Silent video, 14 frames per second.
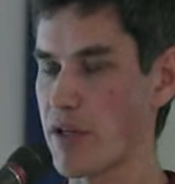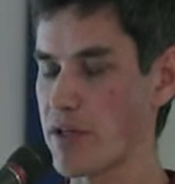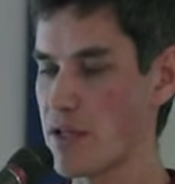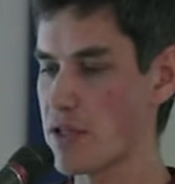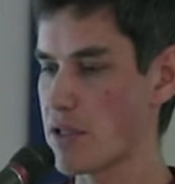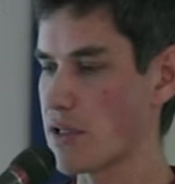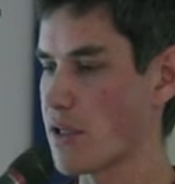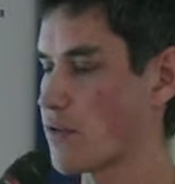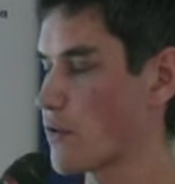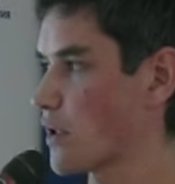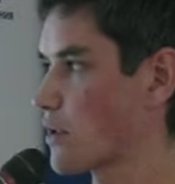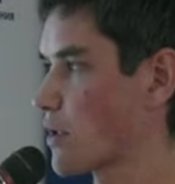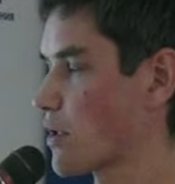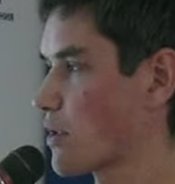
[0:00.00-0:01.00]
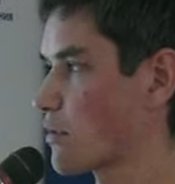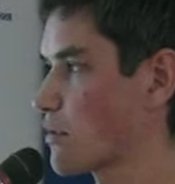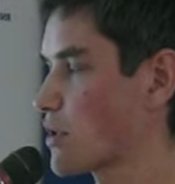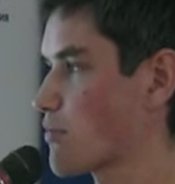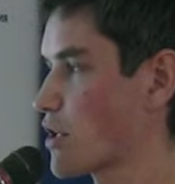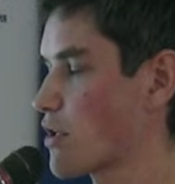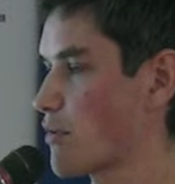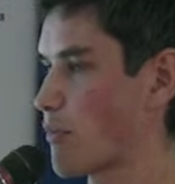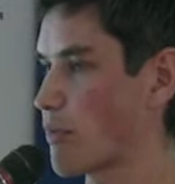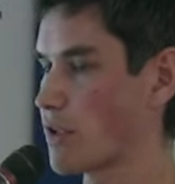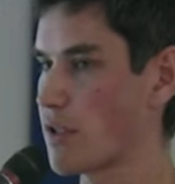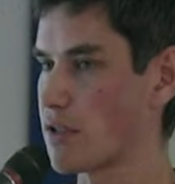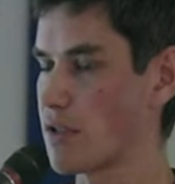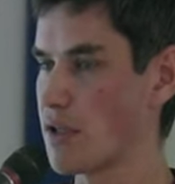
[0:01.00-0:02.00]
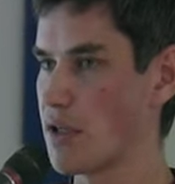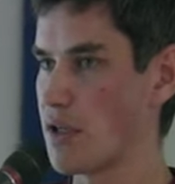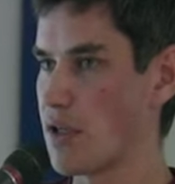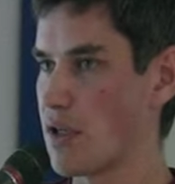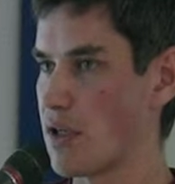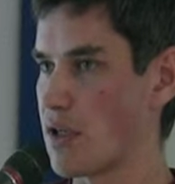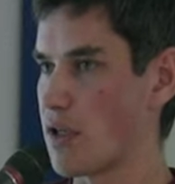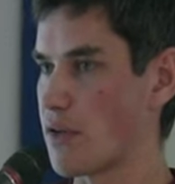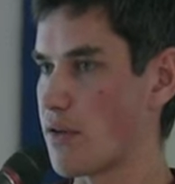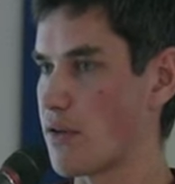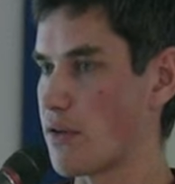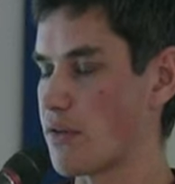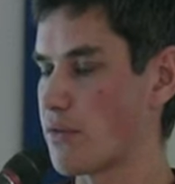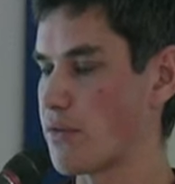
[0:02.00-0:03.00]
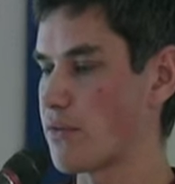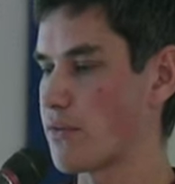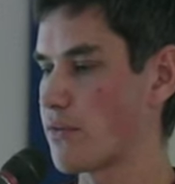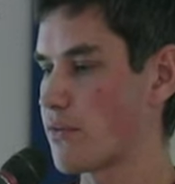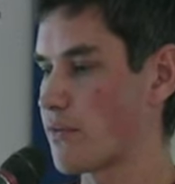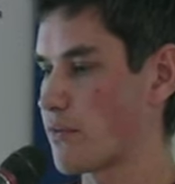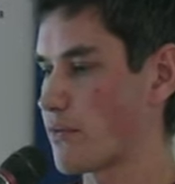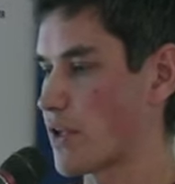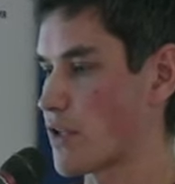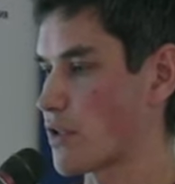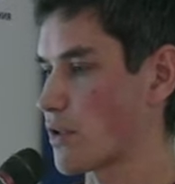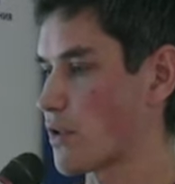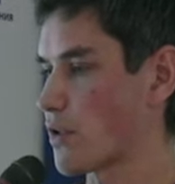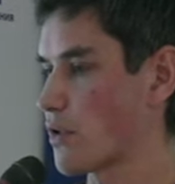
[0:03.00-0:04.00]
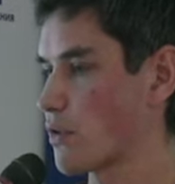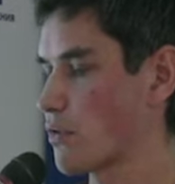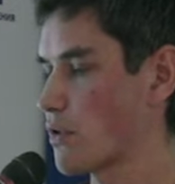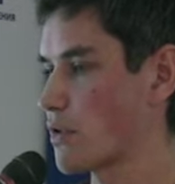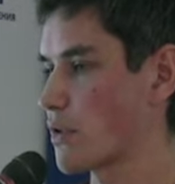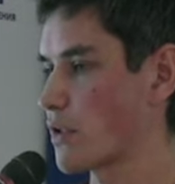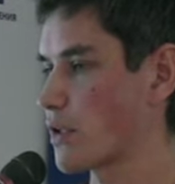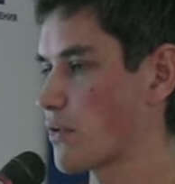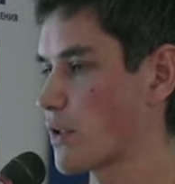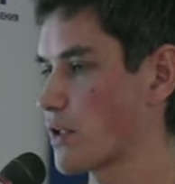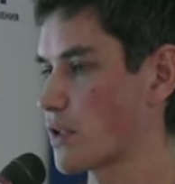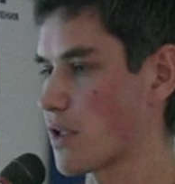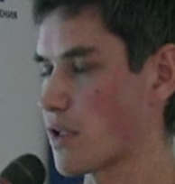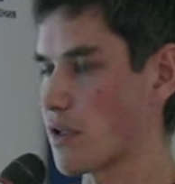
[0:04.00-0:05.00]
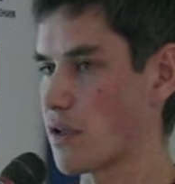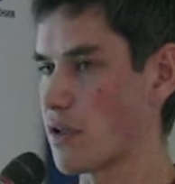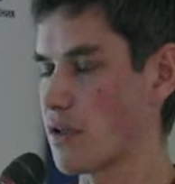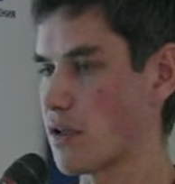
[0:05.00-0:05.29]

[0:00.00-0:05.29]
процесс для этого контейнера, то сообщение попадает в ядерный лог этого контейнера.